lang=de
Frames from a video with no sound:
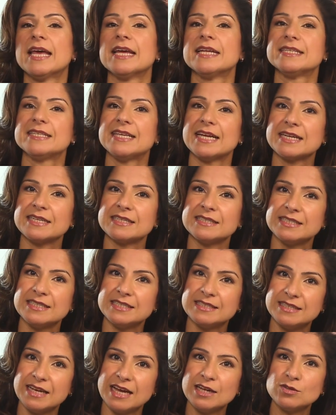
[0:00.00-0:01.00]
Decken
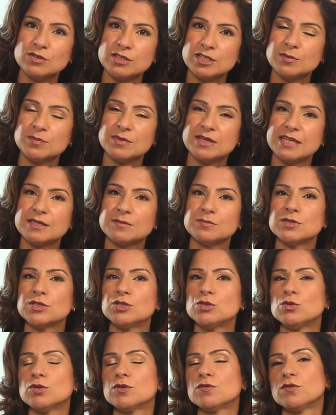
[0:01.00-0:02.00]
die dadurch geminderten
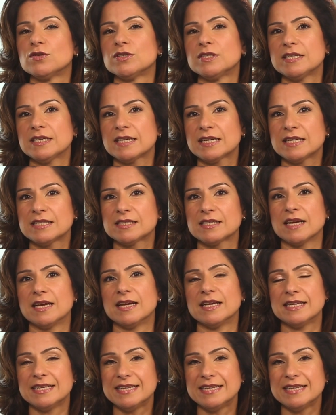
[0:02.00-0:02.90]
Bezüge von Theresa